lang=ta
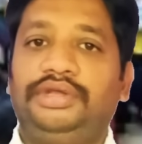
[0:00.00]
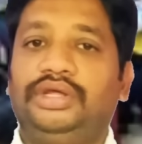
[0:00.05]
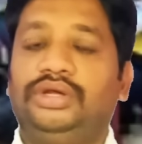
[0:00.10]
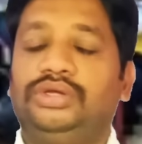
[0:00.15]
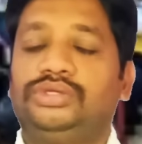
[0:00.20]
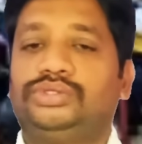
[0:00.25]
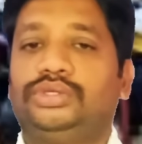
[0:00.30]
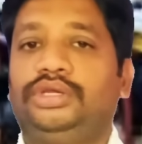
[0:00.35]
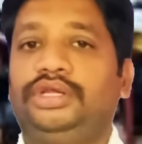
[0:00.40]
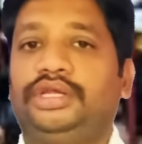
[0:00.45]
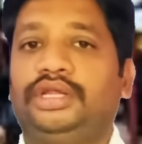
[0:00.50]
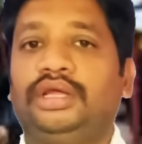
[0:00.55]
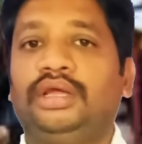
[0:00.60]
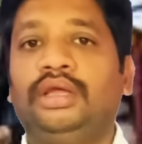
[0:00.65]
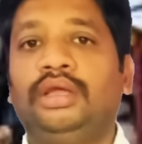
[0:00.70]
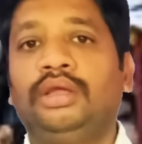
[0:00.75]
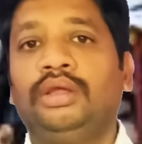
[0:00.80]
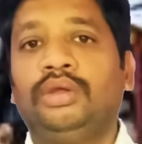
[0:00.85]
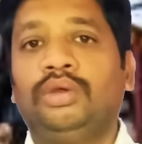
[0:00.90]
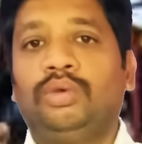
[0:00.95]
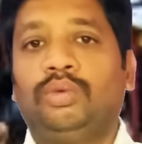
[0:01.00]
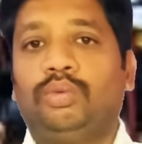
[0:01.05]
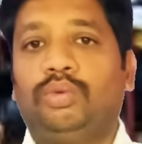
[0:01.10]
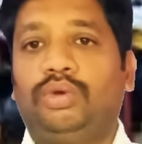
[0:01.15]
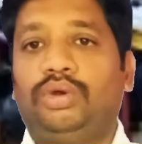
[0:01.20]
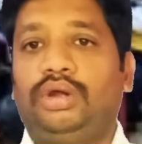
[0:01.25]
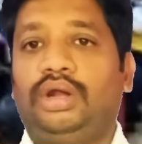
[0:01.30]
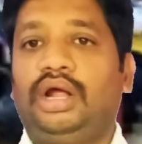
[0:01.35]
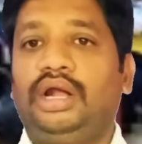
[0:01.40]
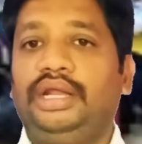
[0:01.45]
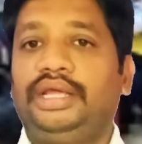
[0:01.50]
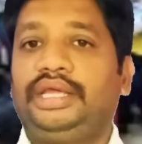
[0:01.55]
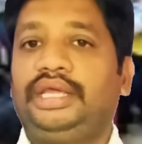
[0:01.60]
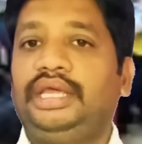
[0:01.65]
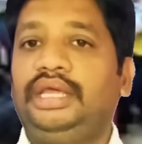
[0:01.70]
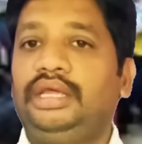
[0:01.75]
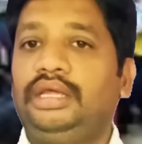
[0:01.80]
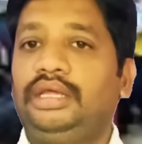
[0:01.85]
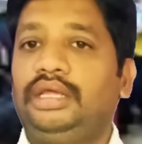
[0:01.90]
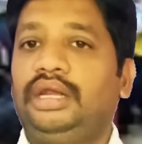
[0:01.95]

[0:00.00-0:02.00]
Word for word: வீடியோவில் சொல்லிட்டேன் ஒரு நாளைக்கு